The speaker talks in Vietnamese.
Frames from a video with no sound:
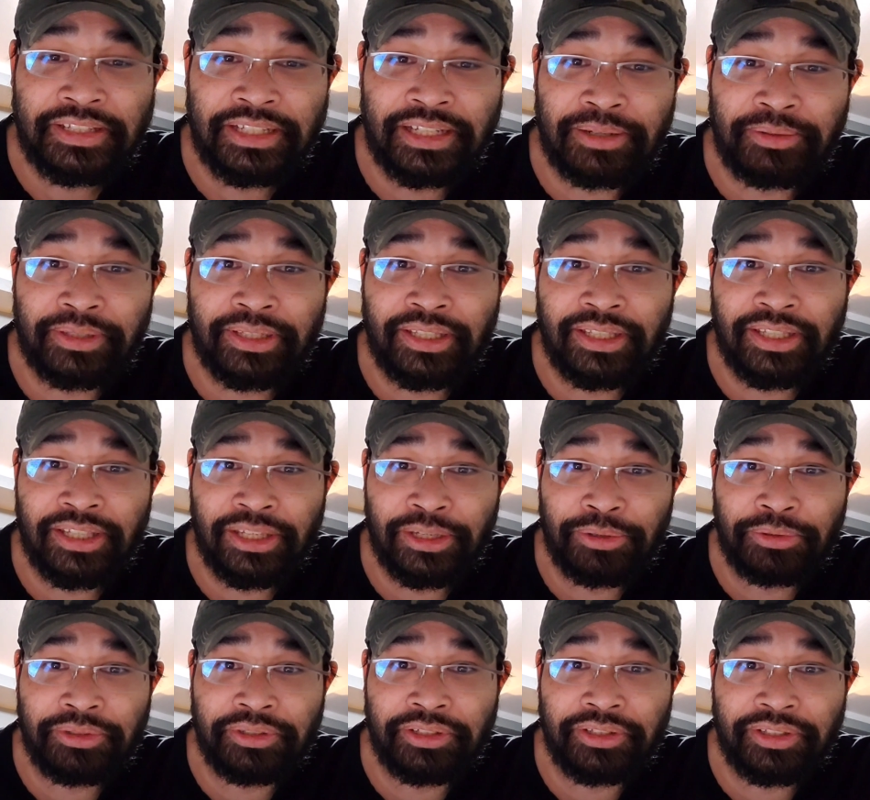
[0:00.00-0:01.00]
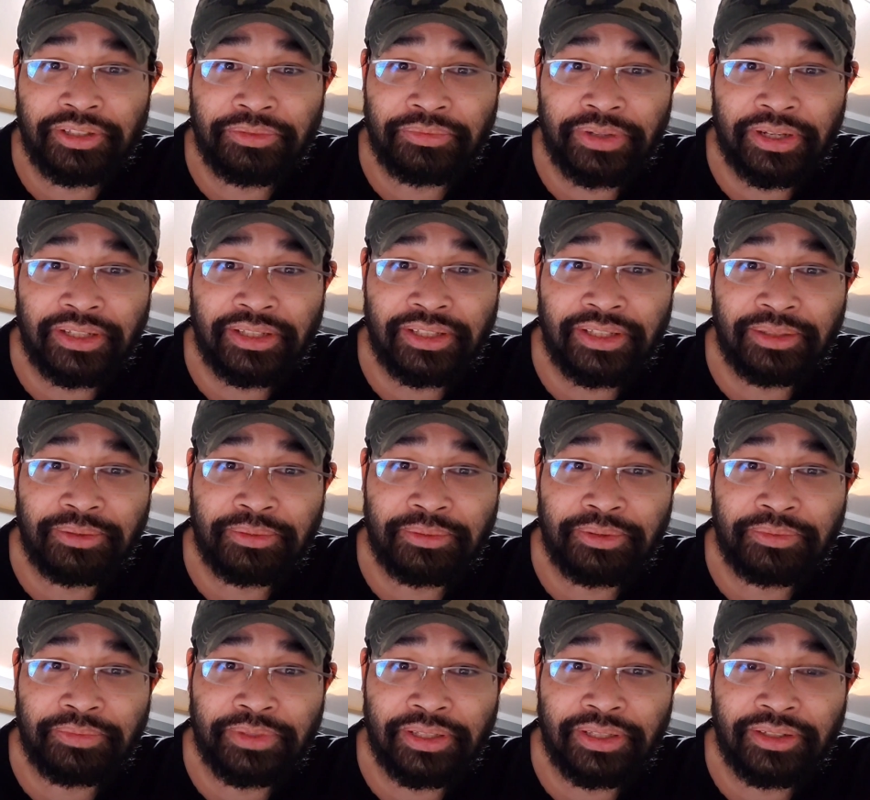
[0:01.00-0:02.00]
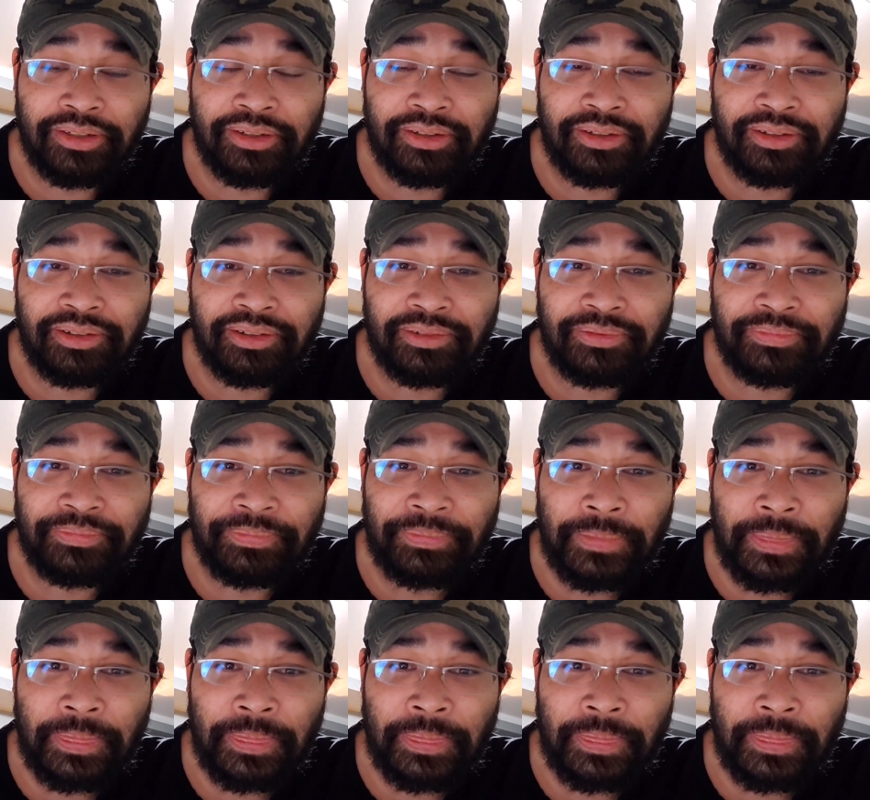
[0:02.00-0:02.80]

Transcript: sau khi hiểu được như vậy thì quý vị có